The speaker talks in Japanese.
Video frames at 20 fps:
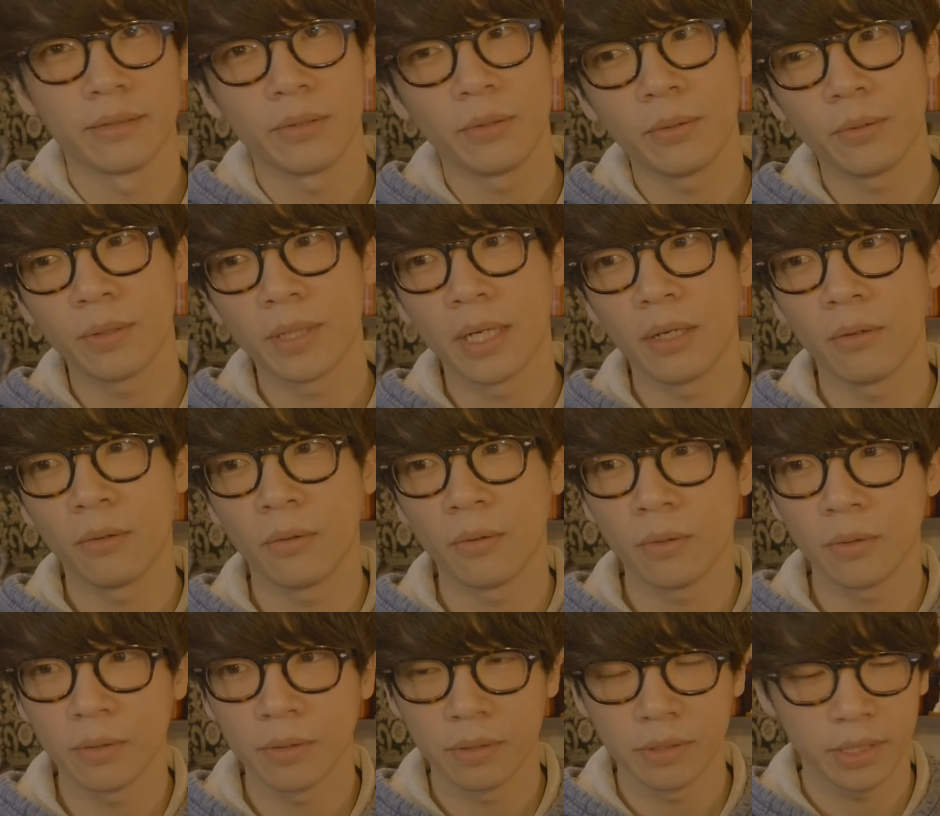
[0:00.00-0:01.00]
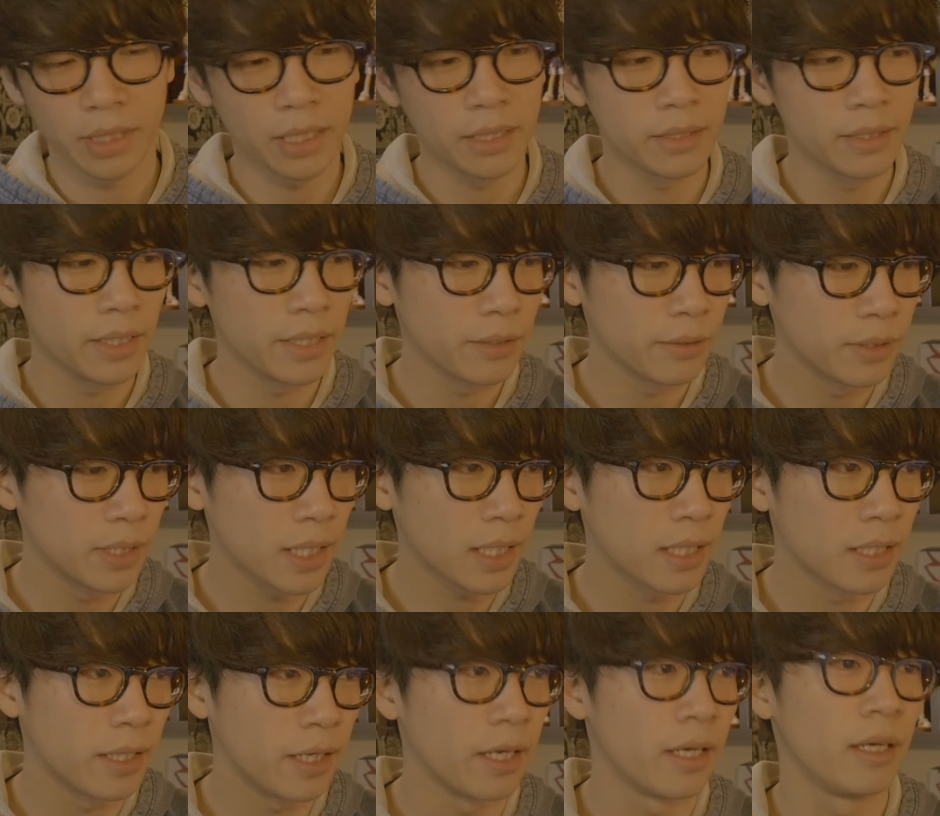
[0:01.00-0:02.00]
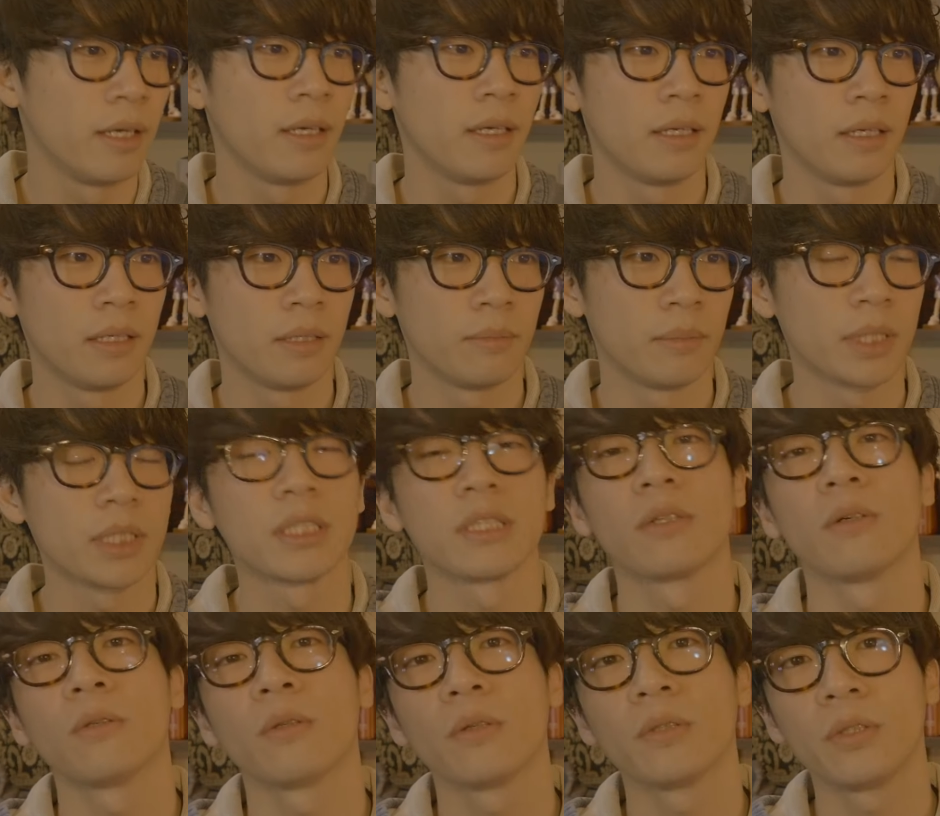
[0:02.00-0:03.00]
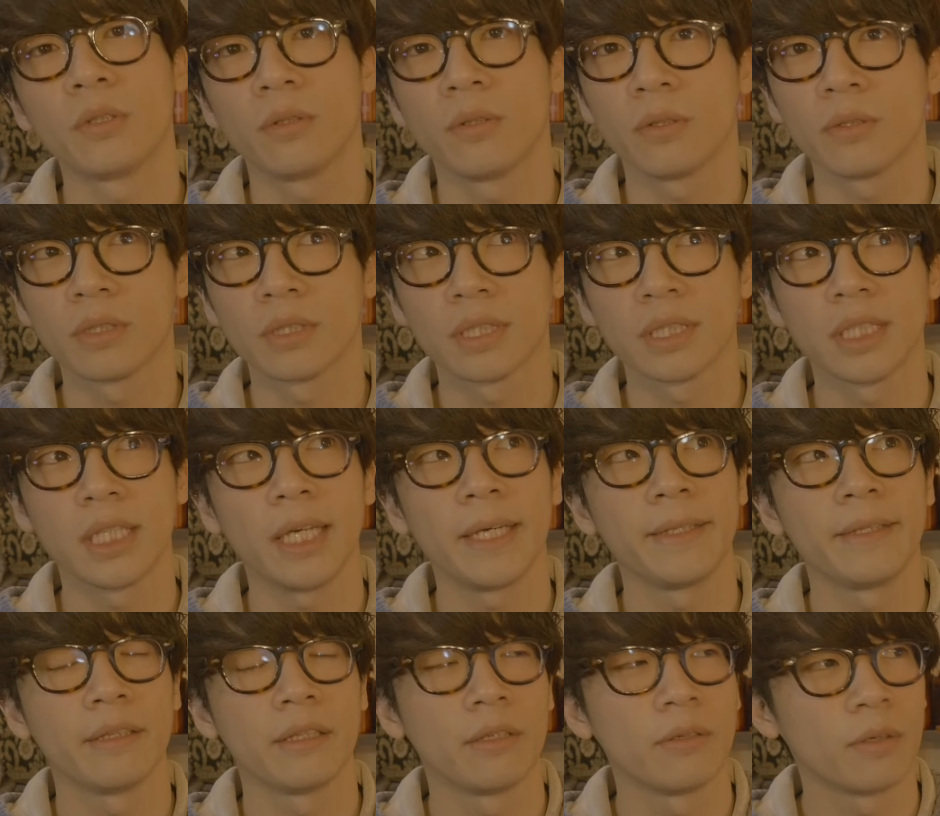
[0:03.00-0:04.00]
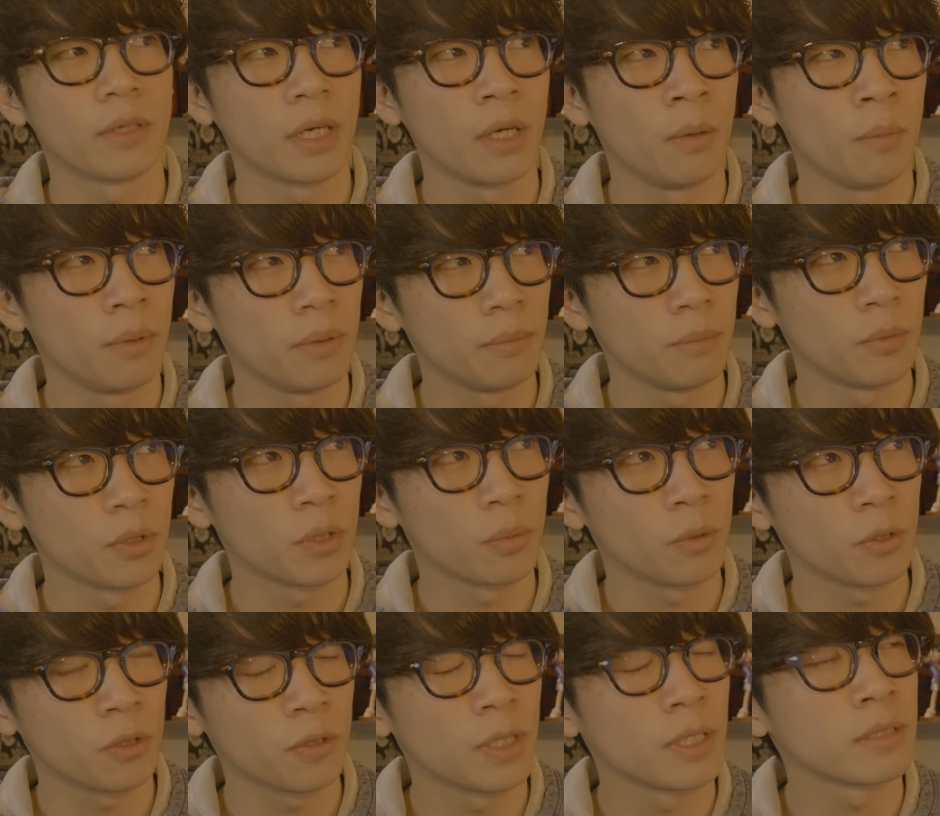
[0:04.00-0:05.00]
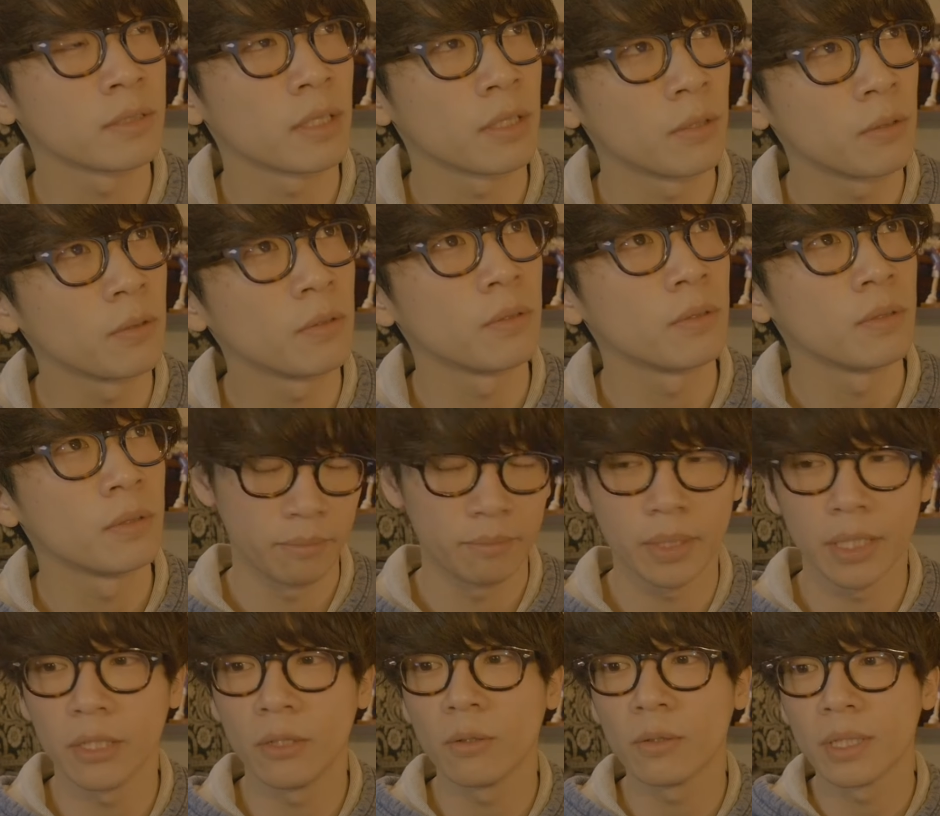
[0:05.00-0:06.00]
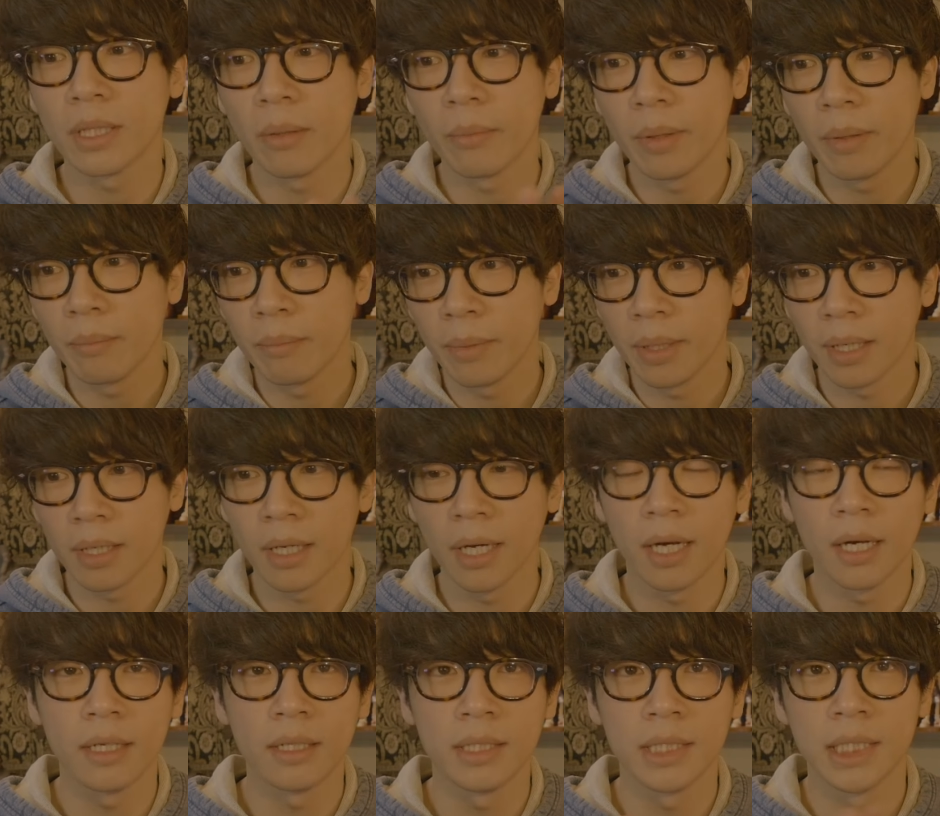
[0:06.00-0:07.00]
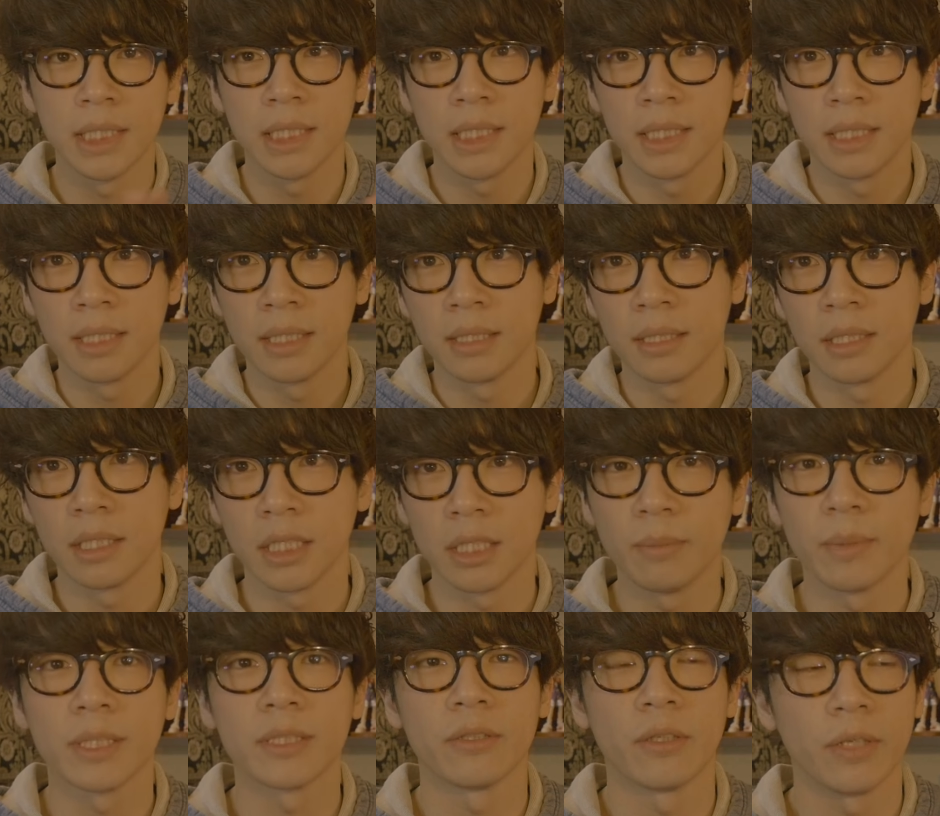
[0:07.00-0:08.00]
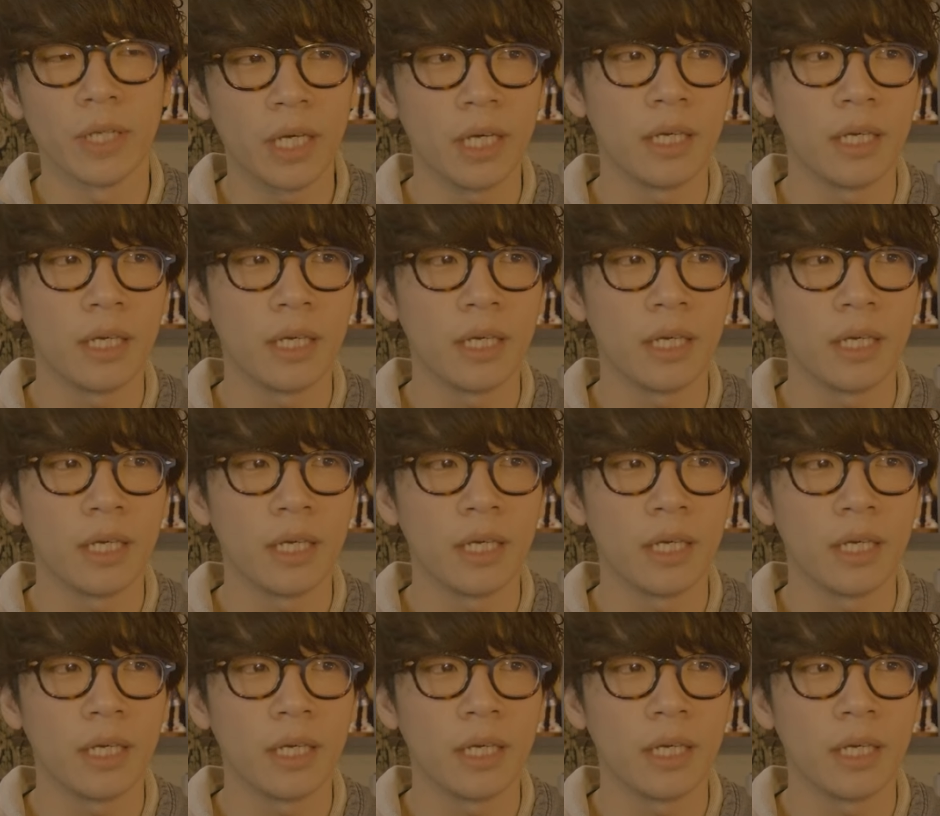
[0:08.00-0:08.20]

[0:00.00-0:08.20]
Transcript: 動画をやっていく中で仕事上の付き合いっていうのがもともとですけど、まあ、いろんなメンバーがいますよ